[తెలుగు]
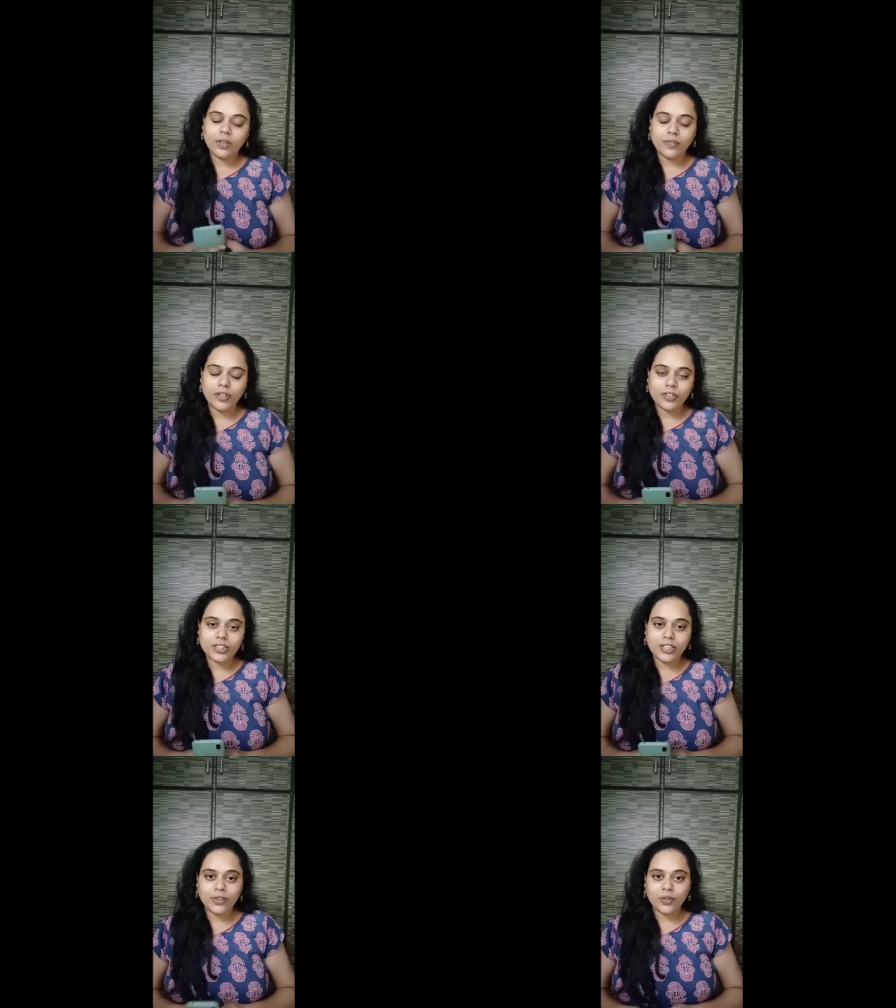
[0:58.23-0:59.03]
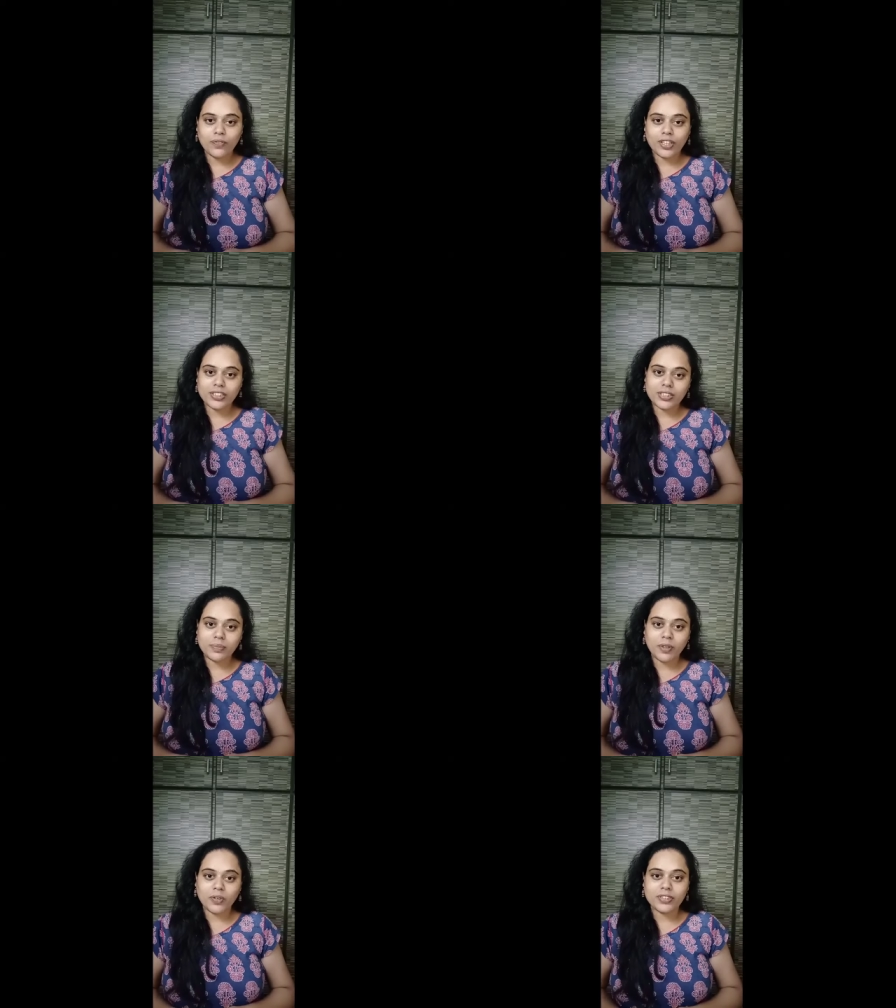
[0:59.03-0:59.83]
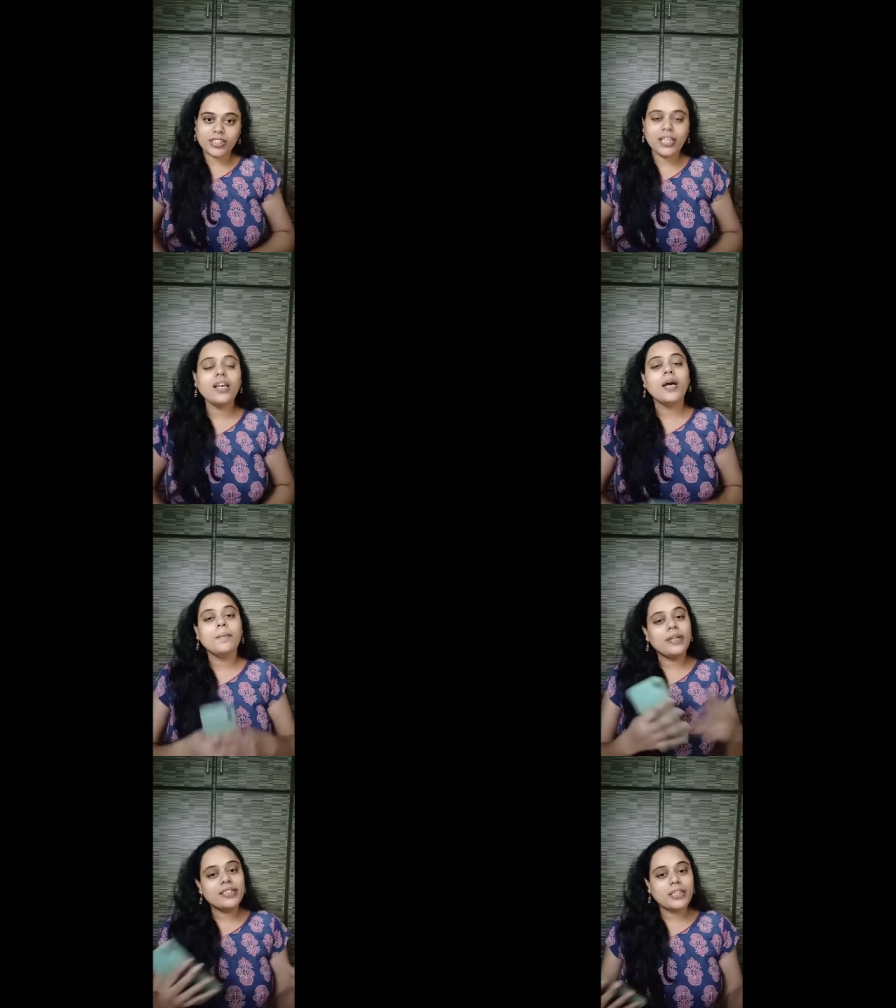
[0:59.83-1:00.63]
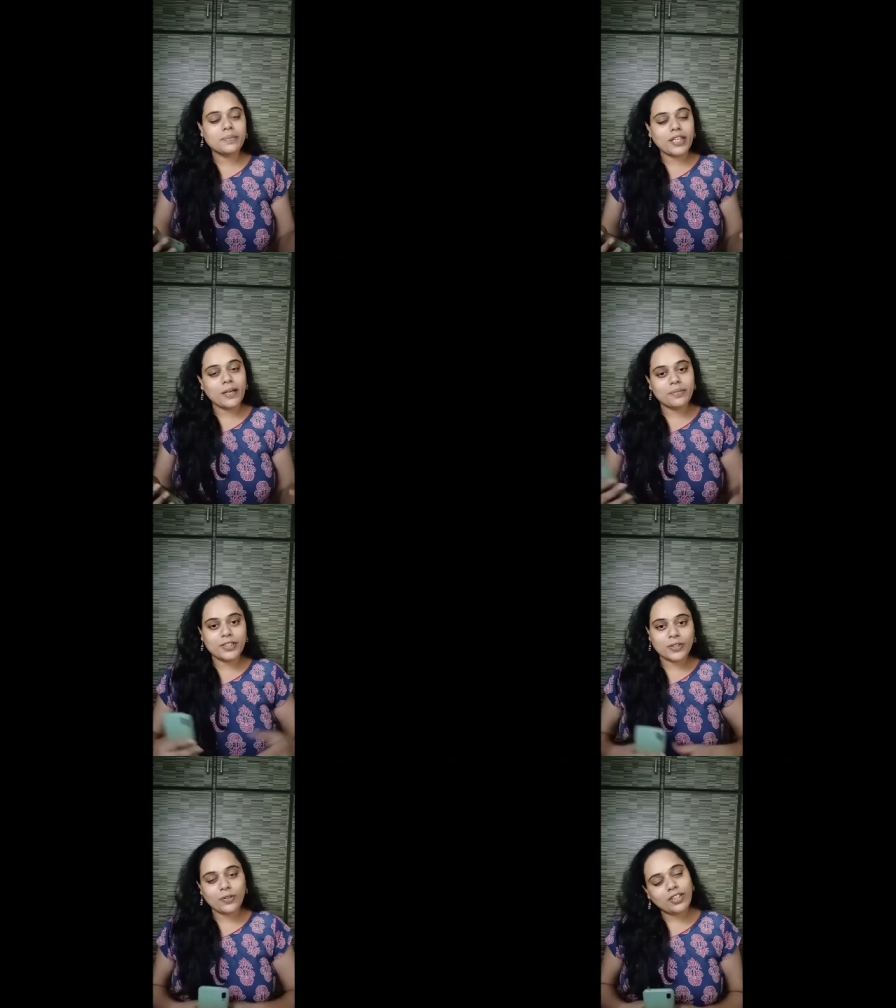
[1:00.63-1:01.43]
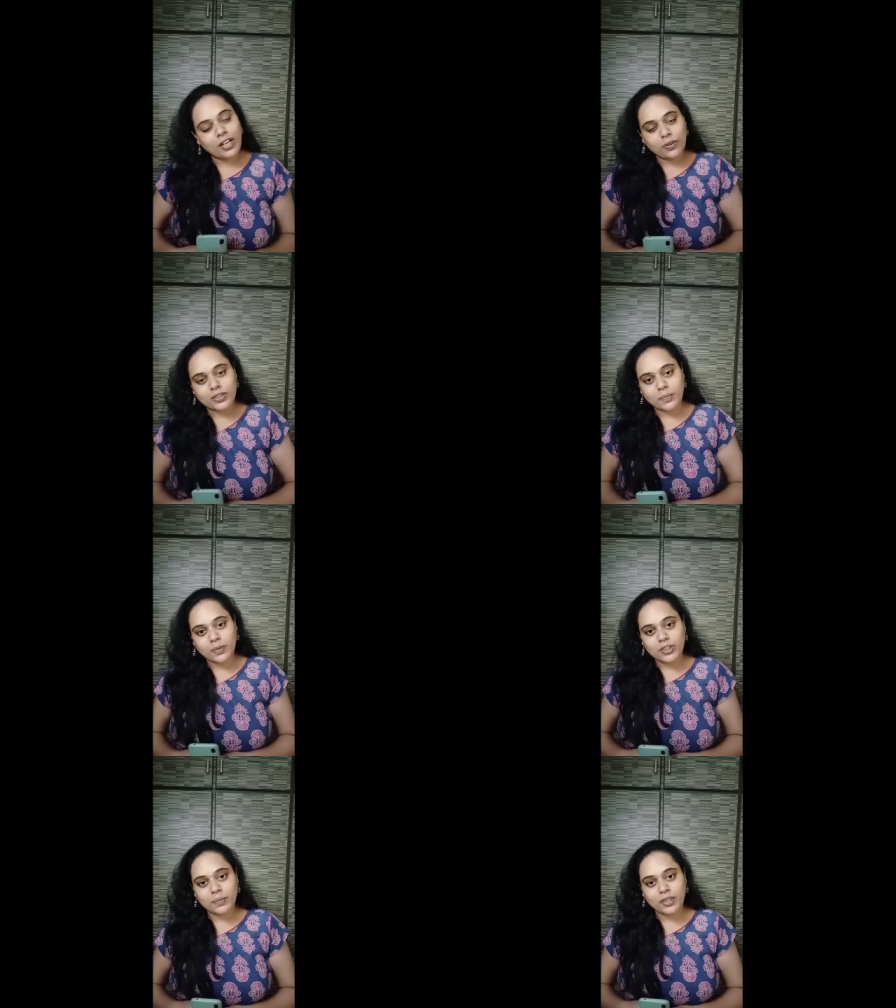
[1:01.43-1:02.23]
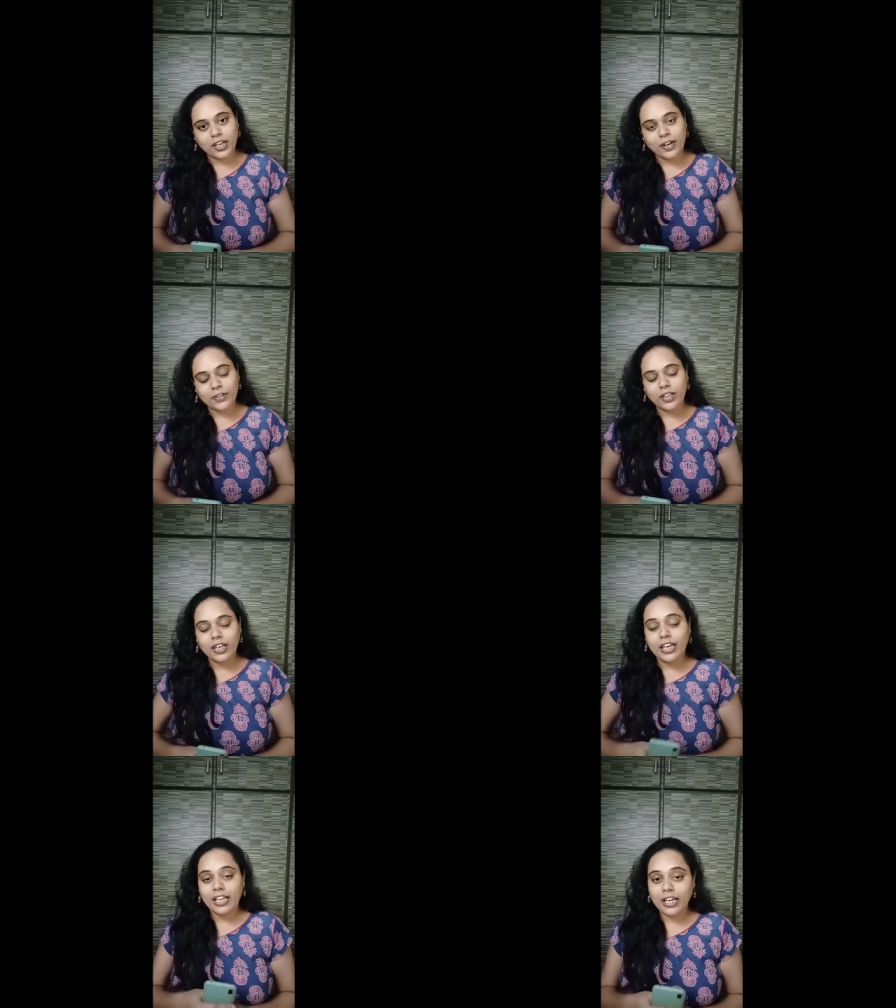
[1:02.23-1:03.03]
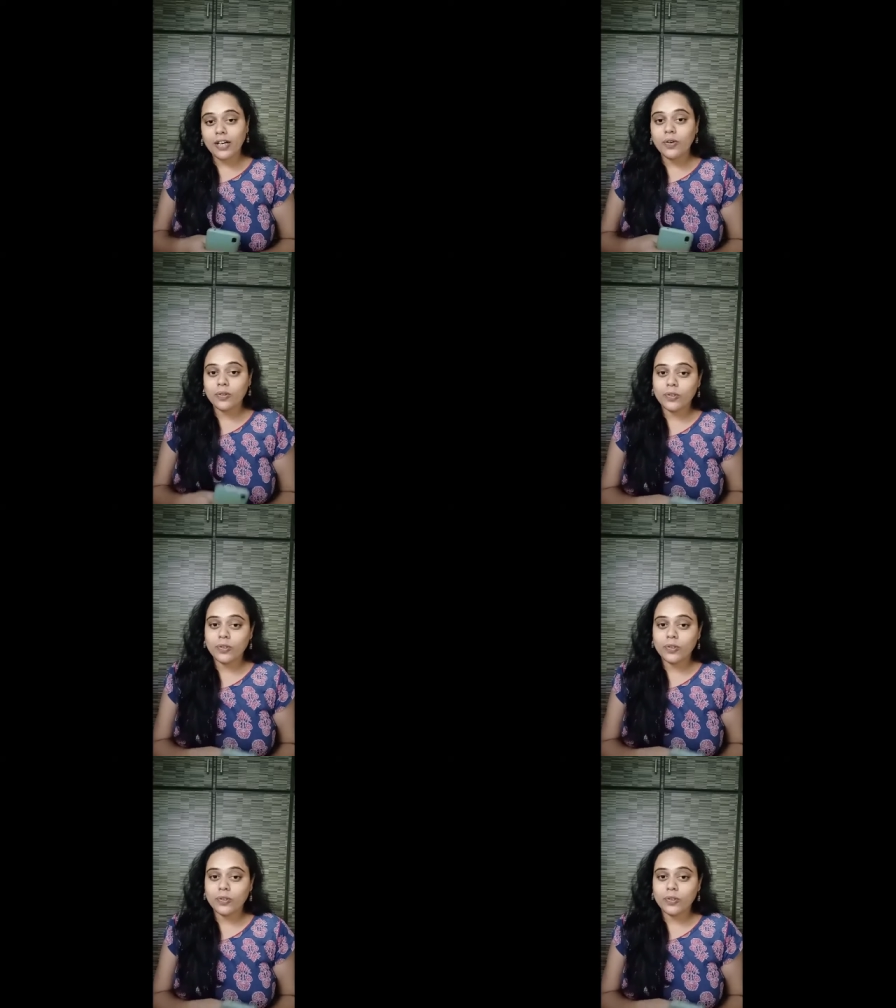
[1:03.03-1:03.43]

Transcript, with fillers: వీడియోస్ అన్ని నోటిఫికేషన్స్ మీకు వస్తాయి ప్లీజ్ సబ్స్క్రైబ్ చేసుకోండి నాకు సపోర్ట్ చేయమని అడుగుతాను నేను ఇంకా కొత్త కొత్త